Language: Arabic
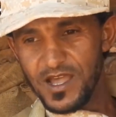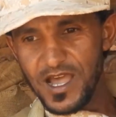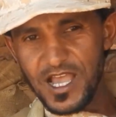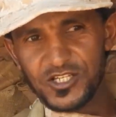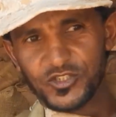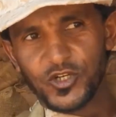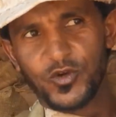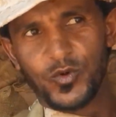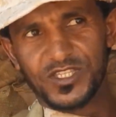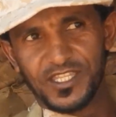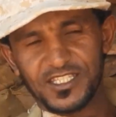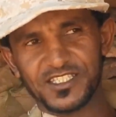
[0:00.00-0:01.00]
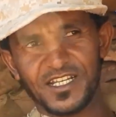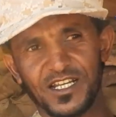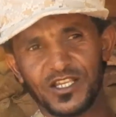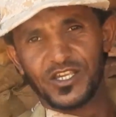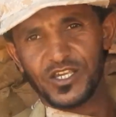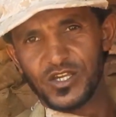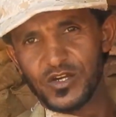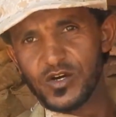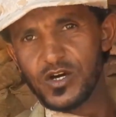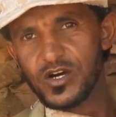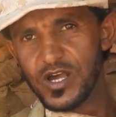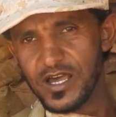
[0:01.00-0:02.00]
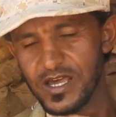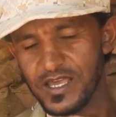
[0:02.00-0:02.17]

آه، الشكر والتقدير لي آه،